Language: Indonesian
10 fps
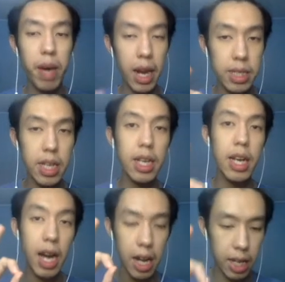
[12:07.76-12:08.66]
beresin
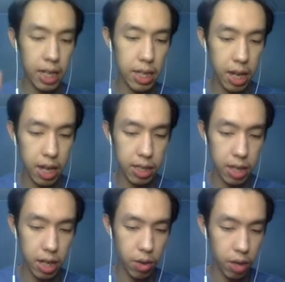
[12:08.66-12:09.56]
negara kita guys
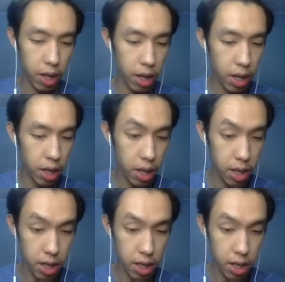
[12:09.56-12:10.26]
ya oke